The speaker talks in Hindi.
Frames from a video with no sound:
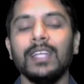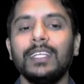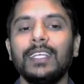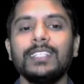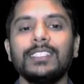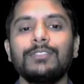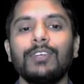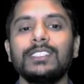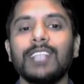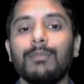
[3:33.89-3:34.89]
ठीक है जैसे
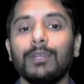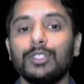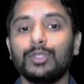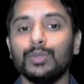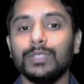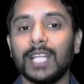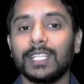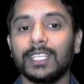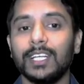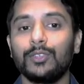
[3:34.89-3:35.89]
फॉर एग्जाम्पल ट्रू याद
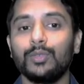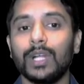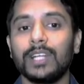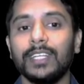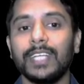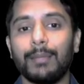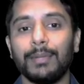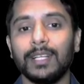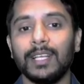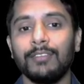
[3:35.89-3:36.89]
रखिएगा ट्रू का ट्री
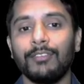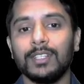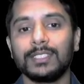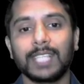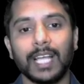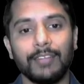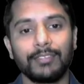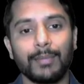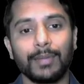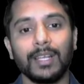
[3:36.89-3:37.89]
कैपिटल है फॉल्स का एफ
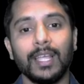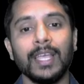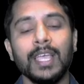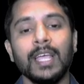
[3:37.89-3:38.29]
कैपिटल है